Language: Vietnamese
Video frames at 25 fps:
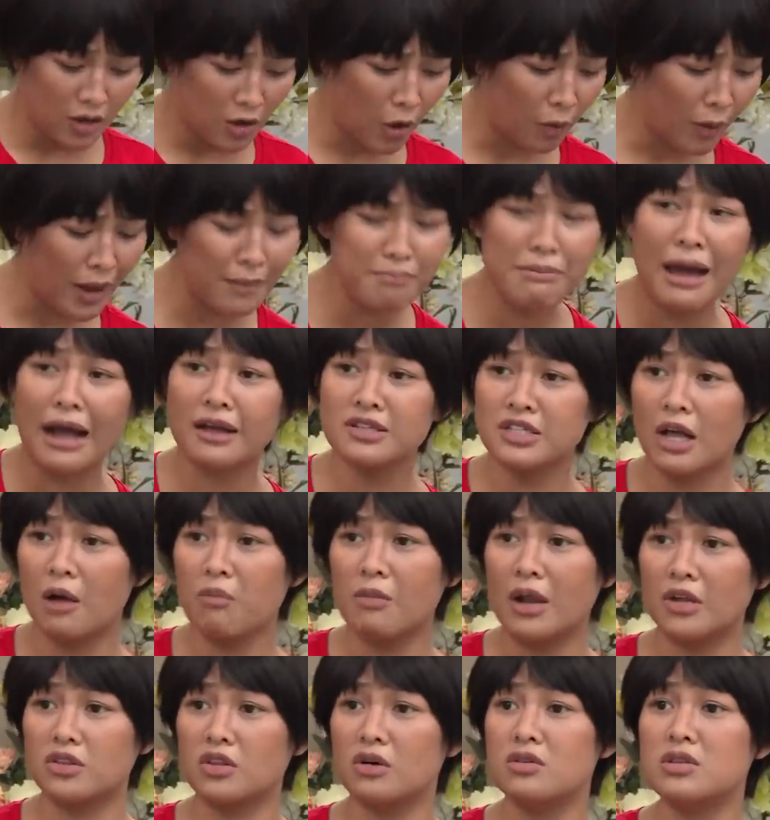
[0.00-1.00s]
Lúc em bắt
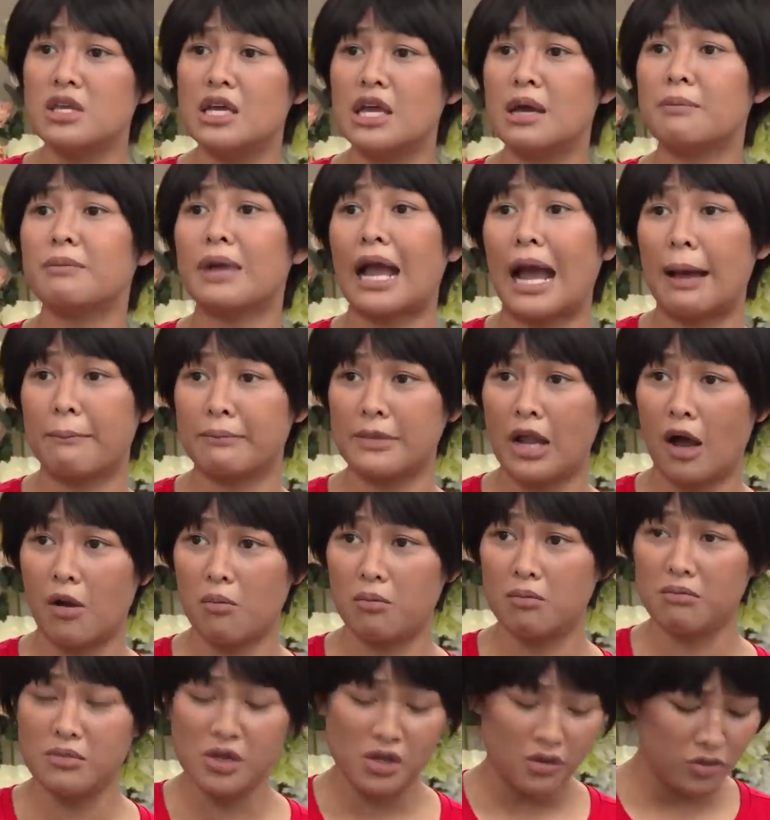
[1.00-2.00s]
xong là tự nhiên em cảm
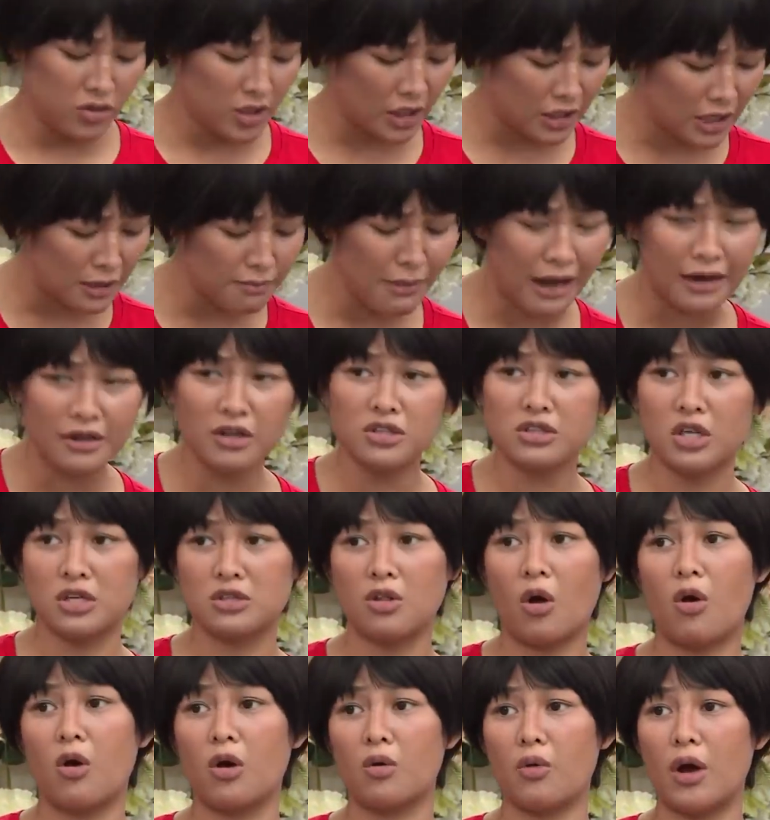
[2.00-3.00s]
động. Nhìn cái mặt nó thấy
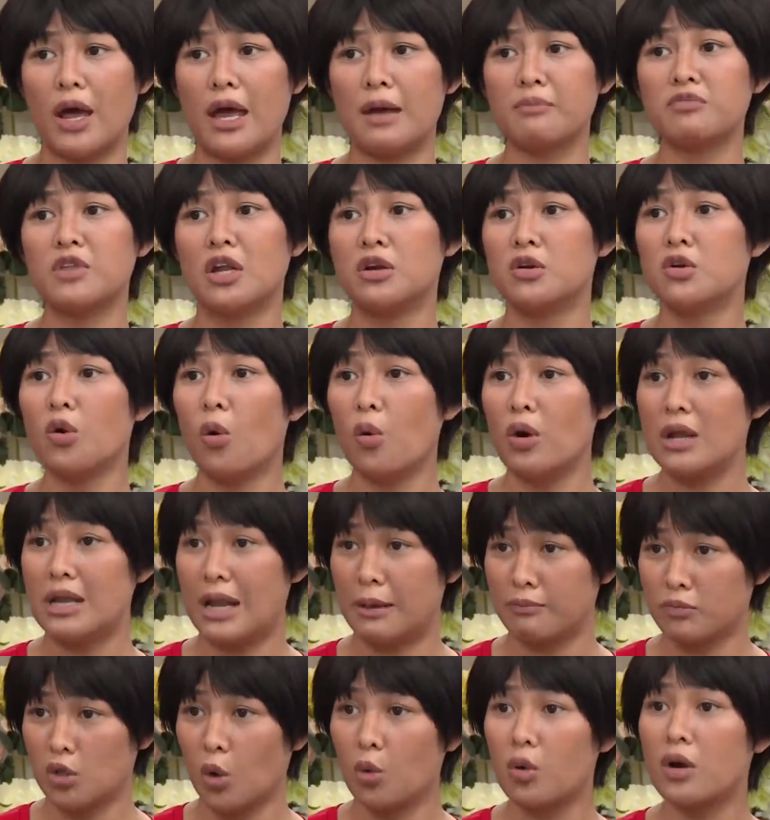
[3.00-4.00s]
tồi quá, em định nuôi
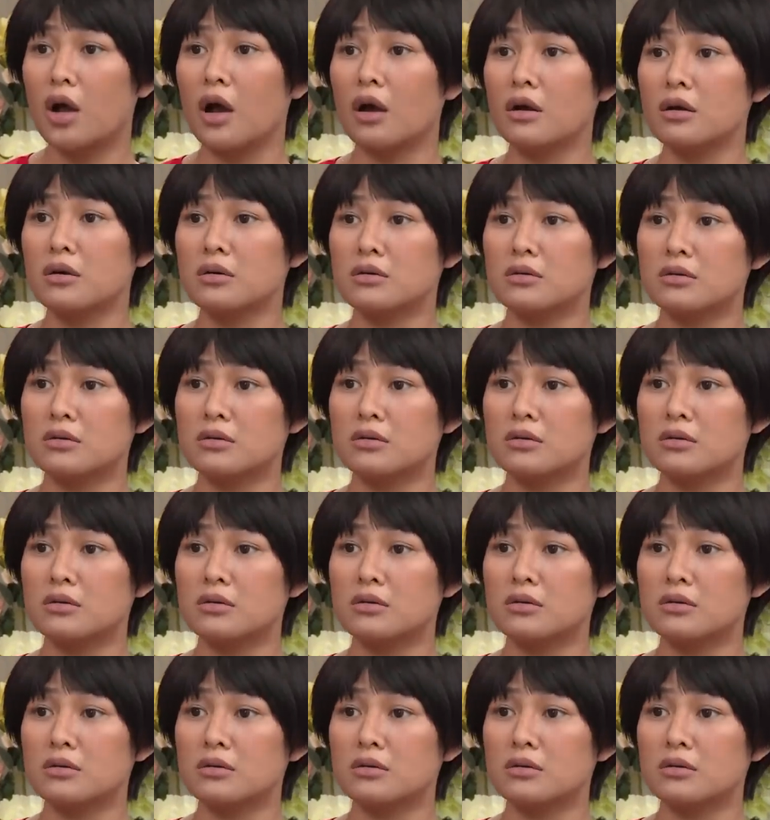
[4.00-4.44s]
làm thú cưng.